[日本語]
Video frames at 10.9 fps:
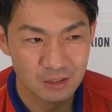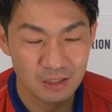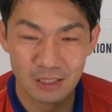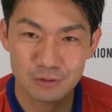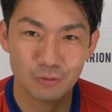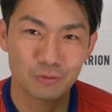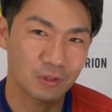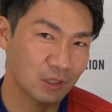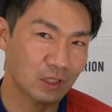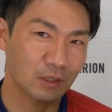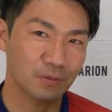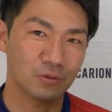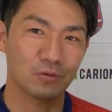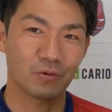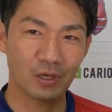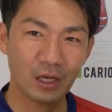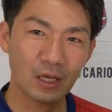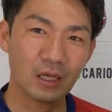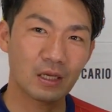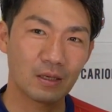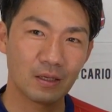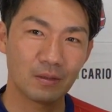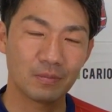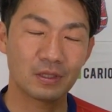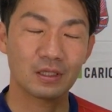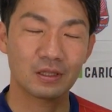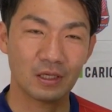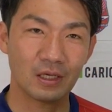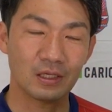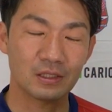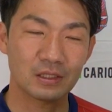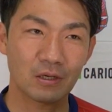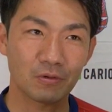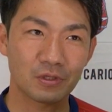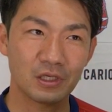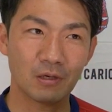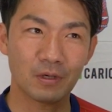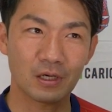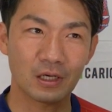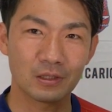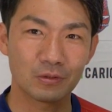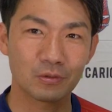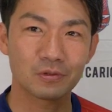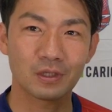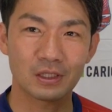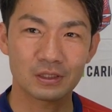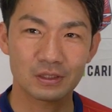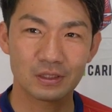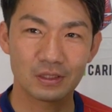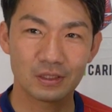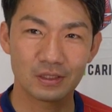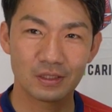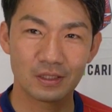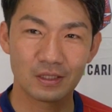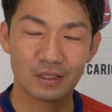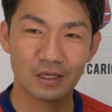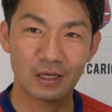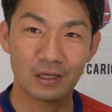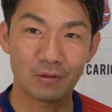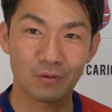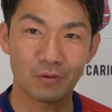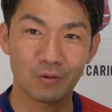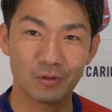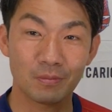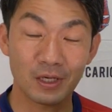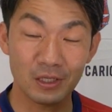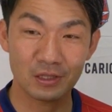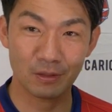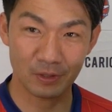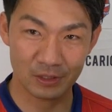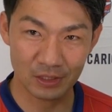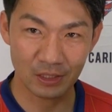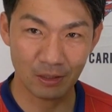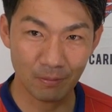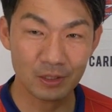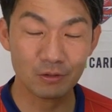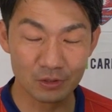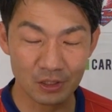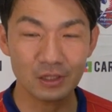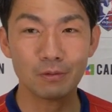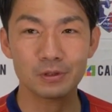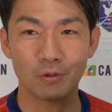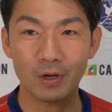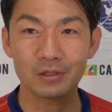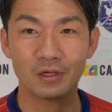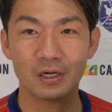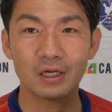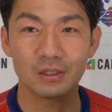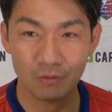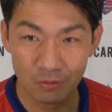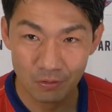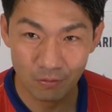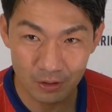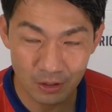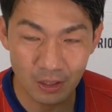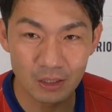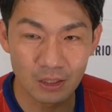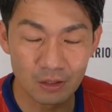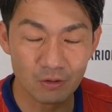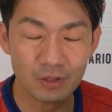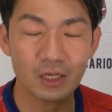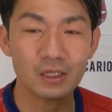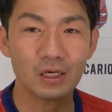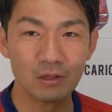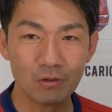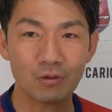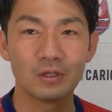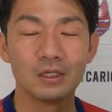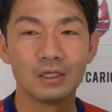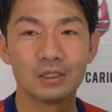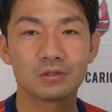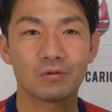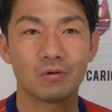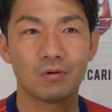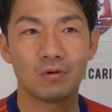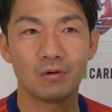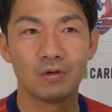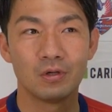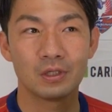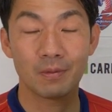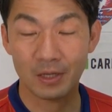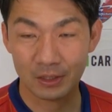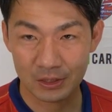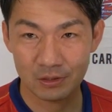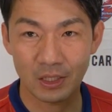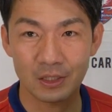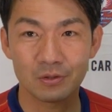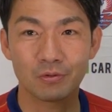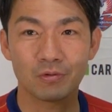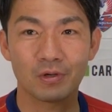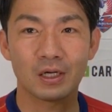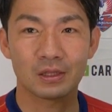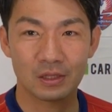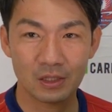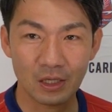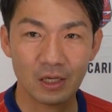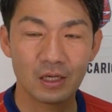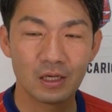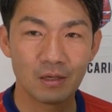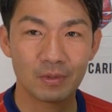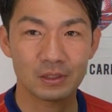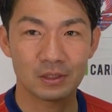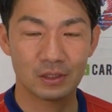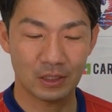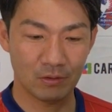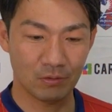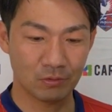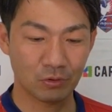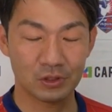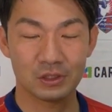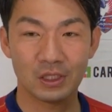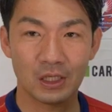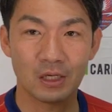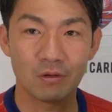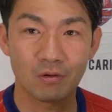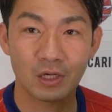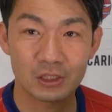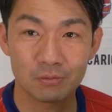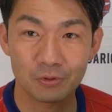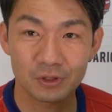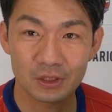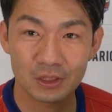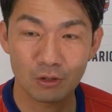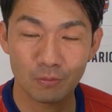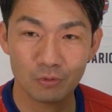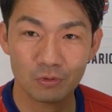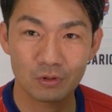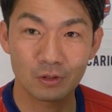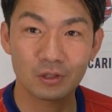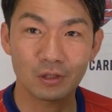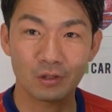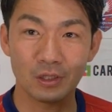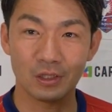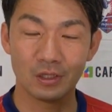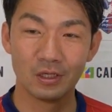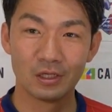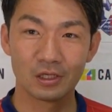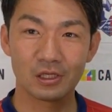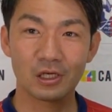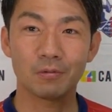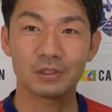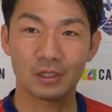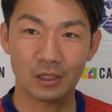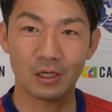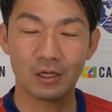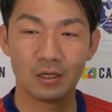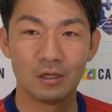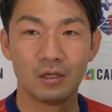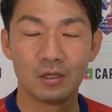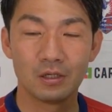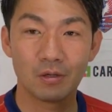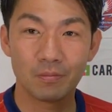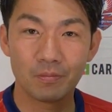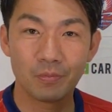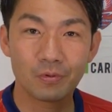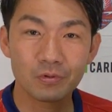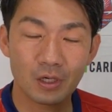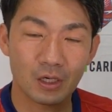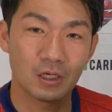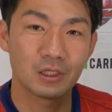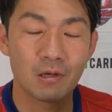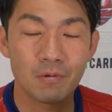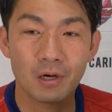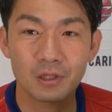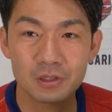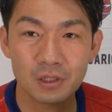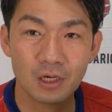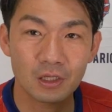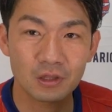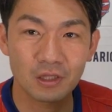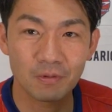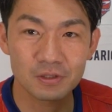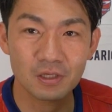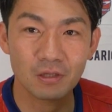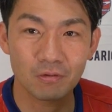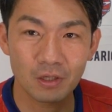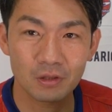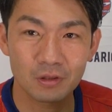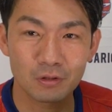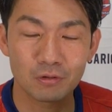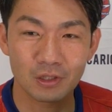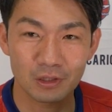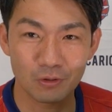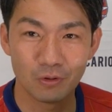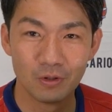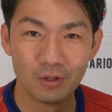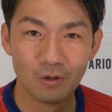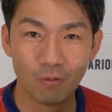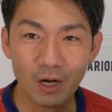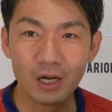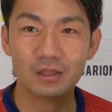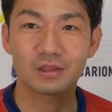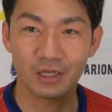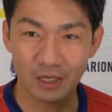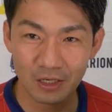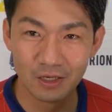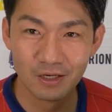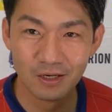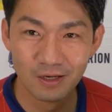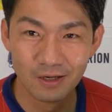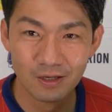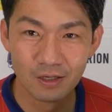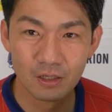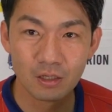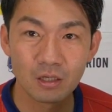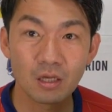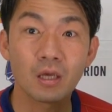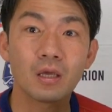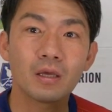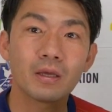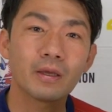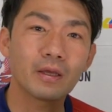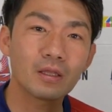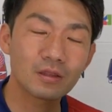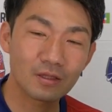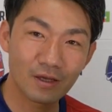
ダゾーンのインタビューをね見てて最後木山監督があの今インタビュアーさんから、まあ、当然インタビューさん悪気はないよ悪気はないかないけどその山形さんのああいうことがあって、まあ、あの栃木戦以来の勝ち星ですけどもって言った時に木山さんが「いや僕ら山形戦勝ってますけどね」って言った後笑ったよ。はい、へへへへって。